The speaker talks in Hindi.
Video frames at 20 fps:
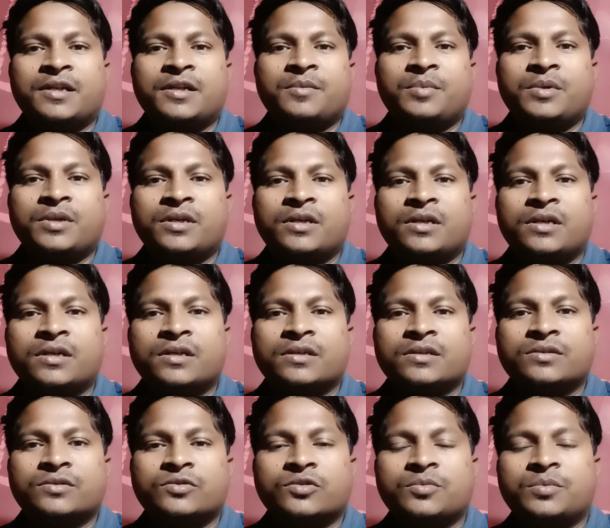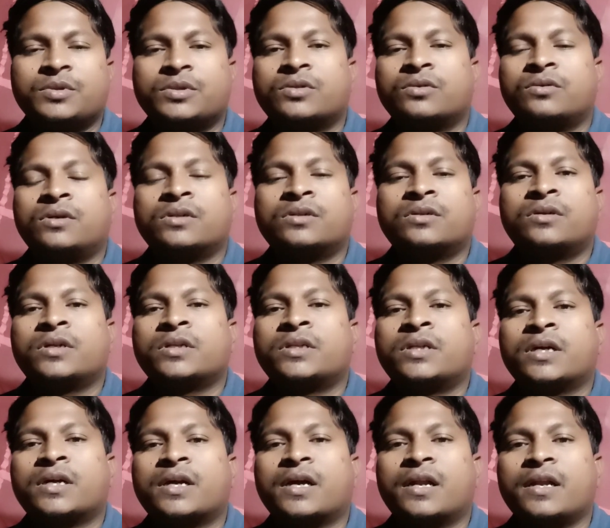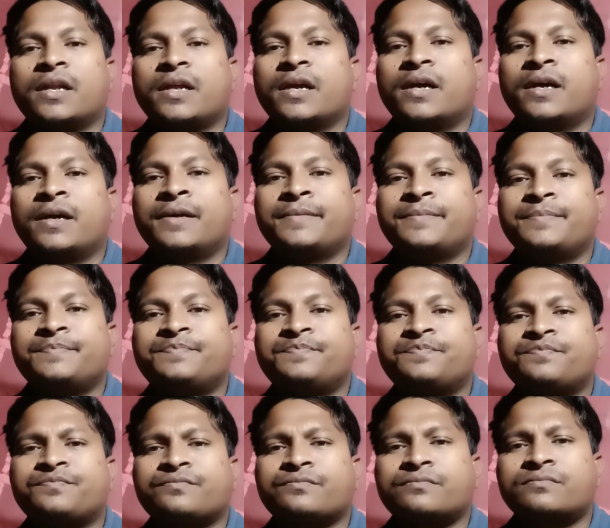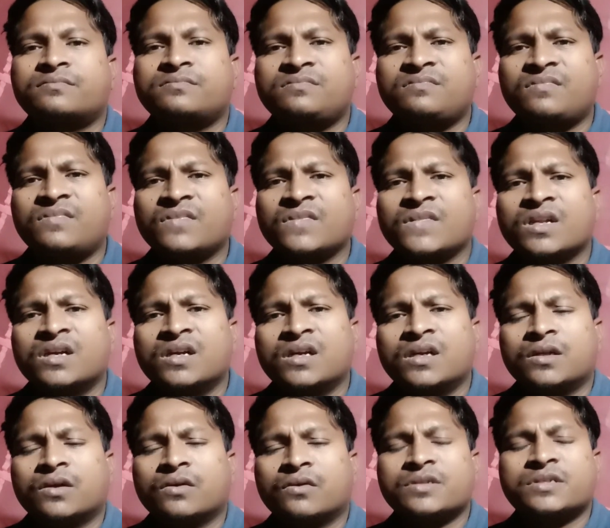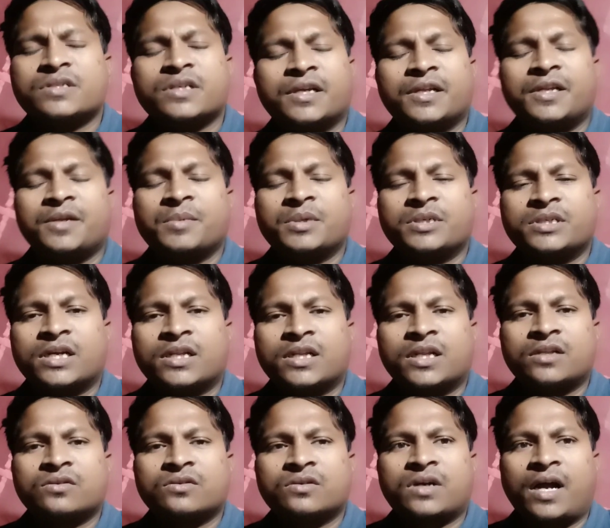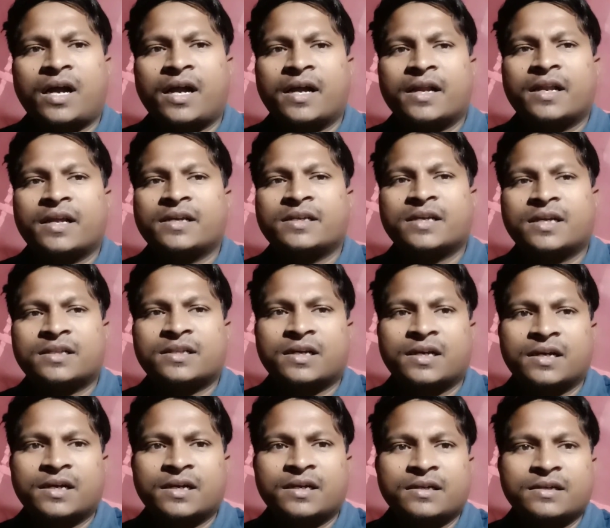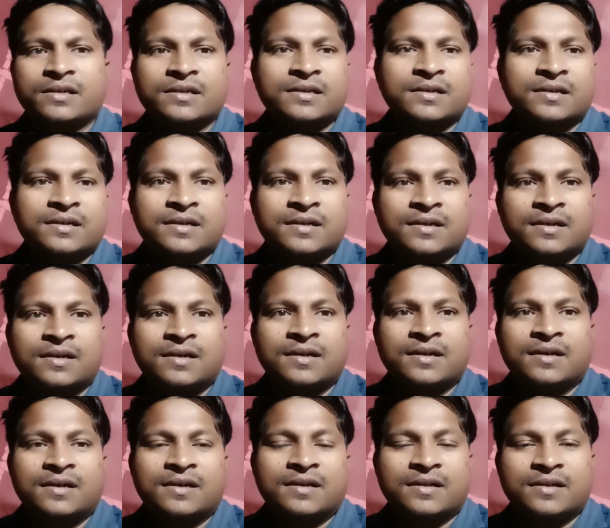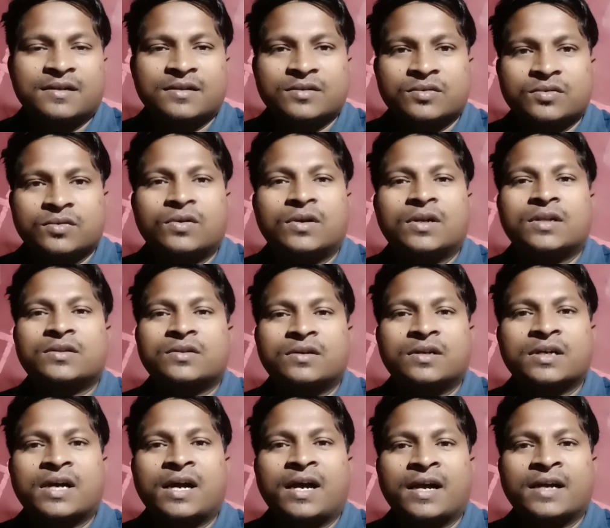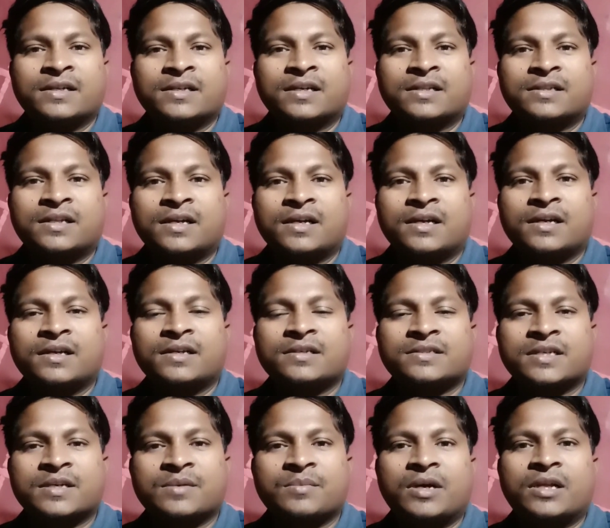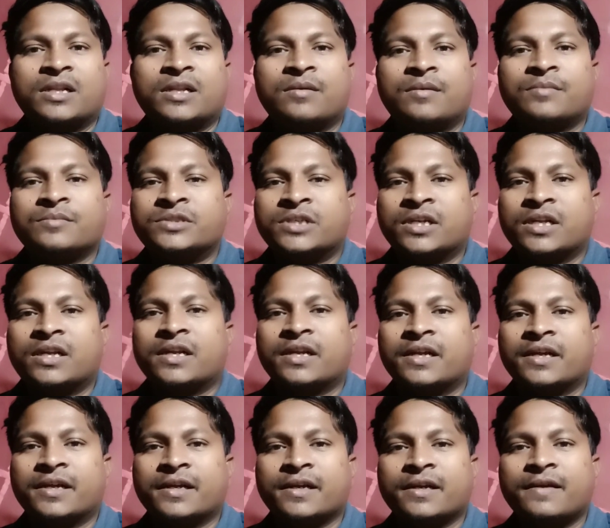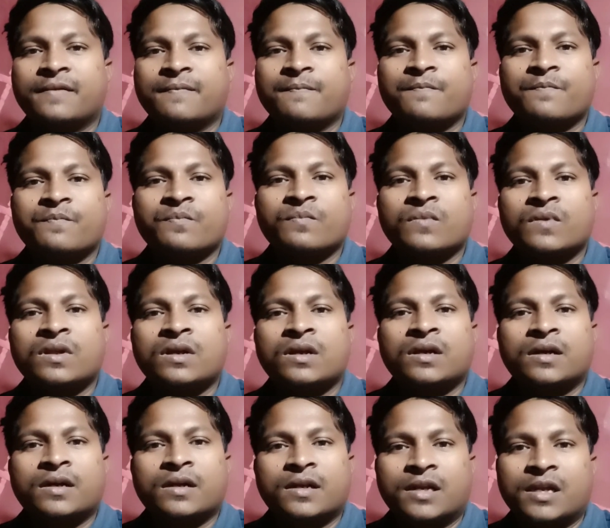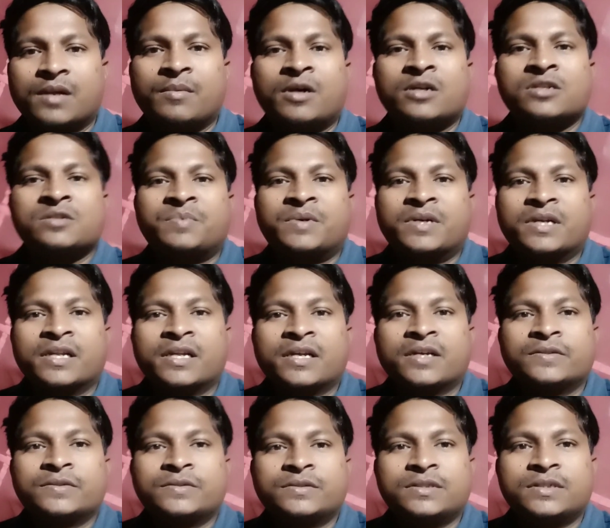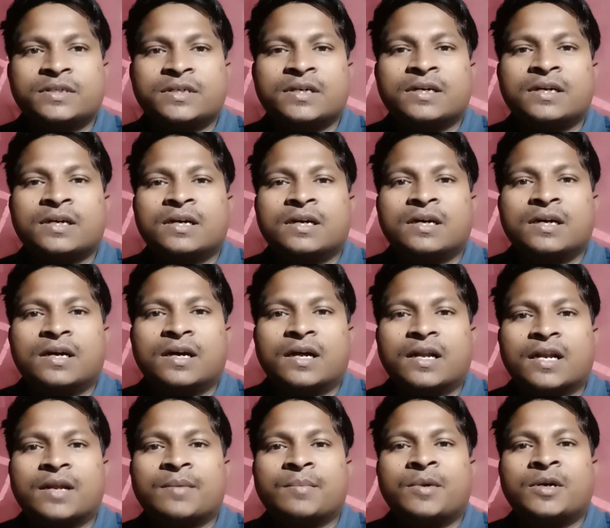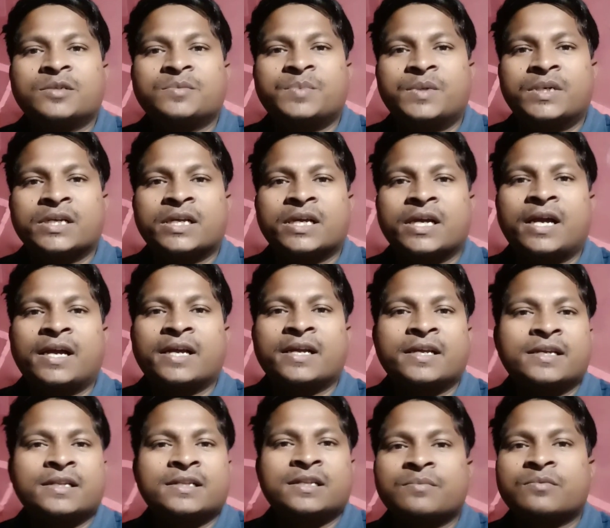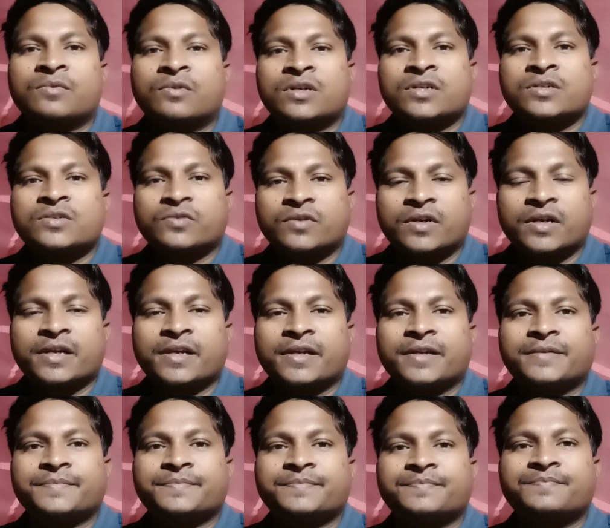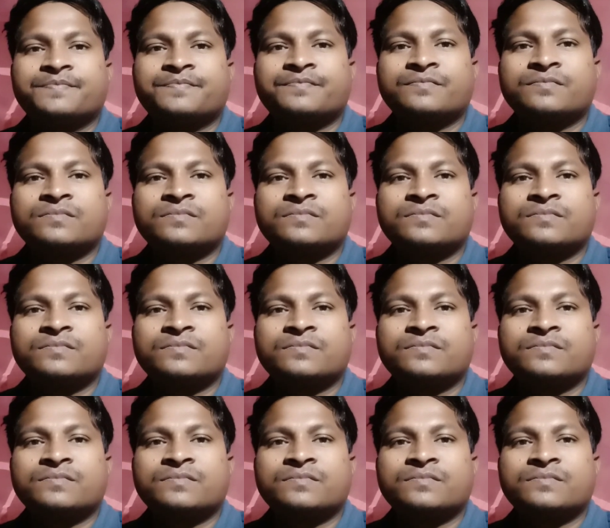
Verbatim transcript: शहरी भी जो भी थोड़ा थोड़ा था कर लिया है क्योंकि शहरी में ज़्यादा तो खाया नहीं जाता है थोड़ा थोड़ा खाया जाता है इसके बाद अब हम चल रहे हैं नमाज़ पढ़ने को और नमाज पढ़ के आएंगे तब थोड़ा सोएंगे